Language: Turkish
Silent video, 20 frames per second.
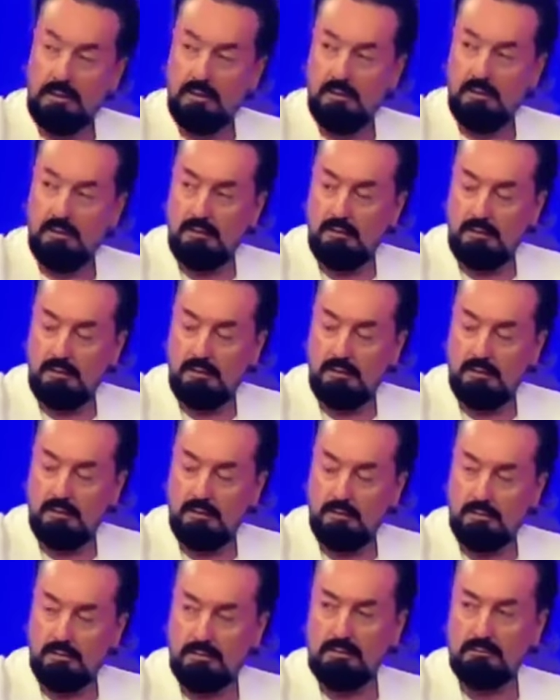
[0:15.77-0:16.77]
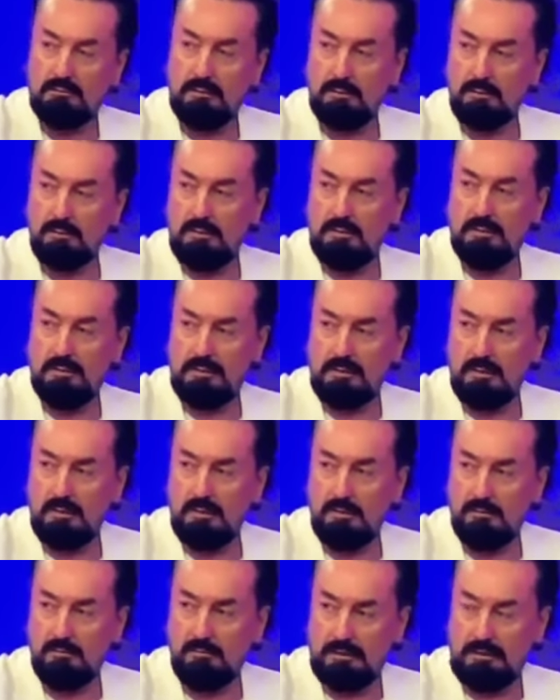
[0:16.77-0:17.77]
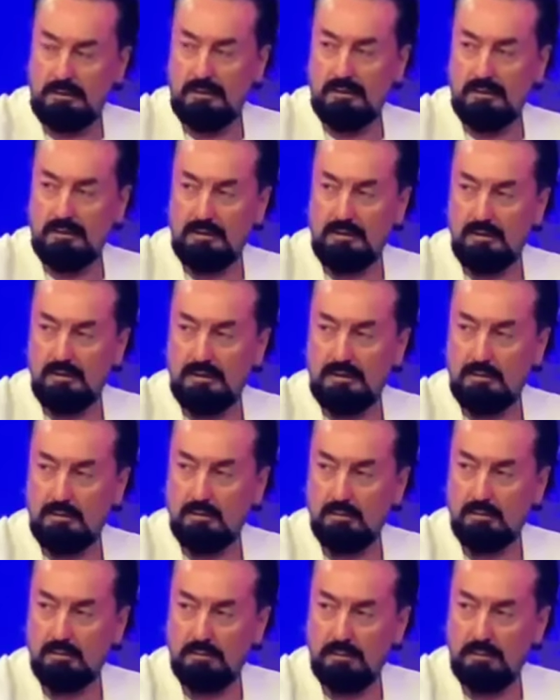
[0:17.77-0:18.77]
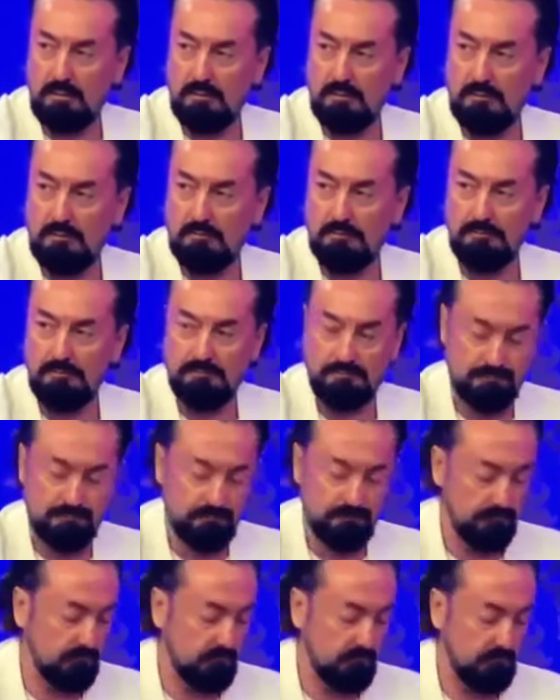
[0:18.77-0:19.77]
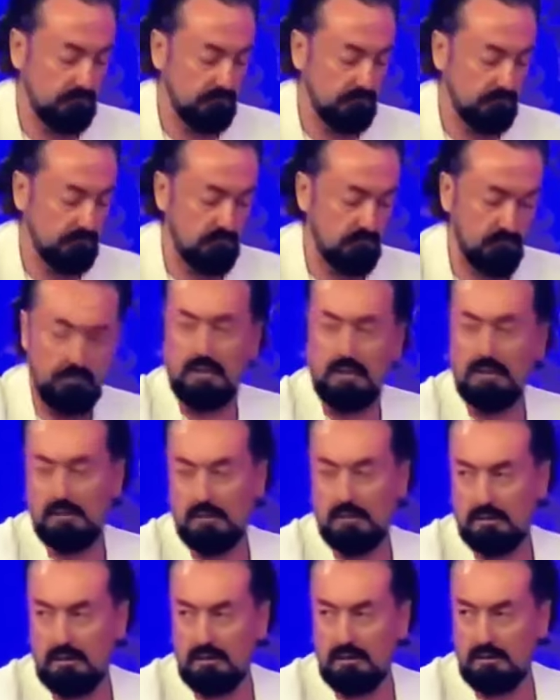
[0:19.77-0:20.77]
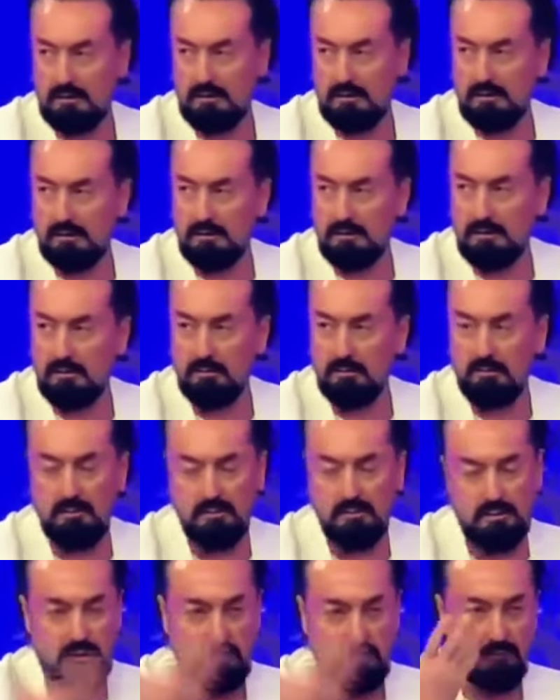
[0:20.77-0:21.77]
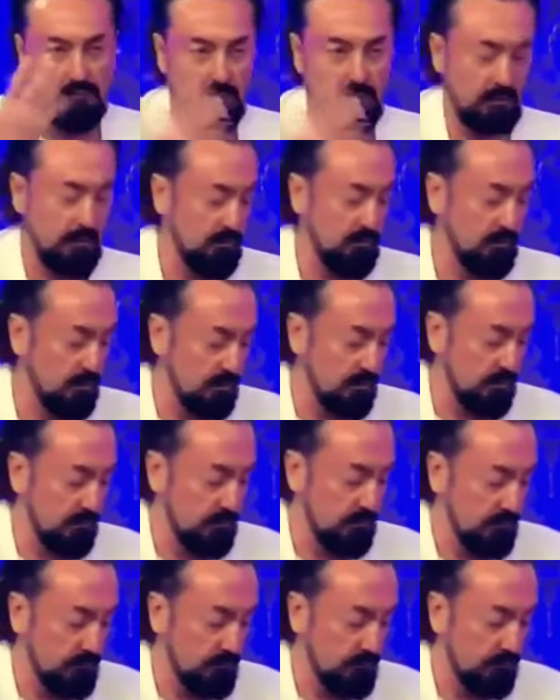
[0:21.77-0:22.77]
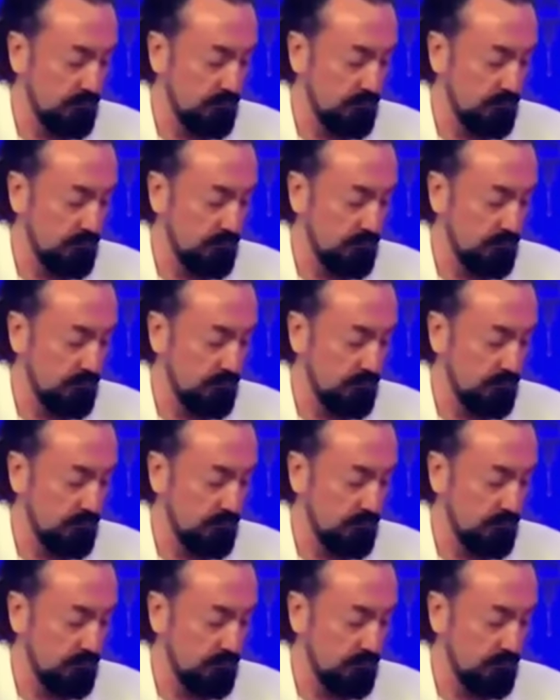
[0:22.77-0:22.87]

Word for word: Pe e, Üstad Bediüzzaman'a da delilik iddiasında bulundular. Bana da delilik iddiasında bulundular. Şereftir benim için.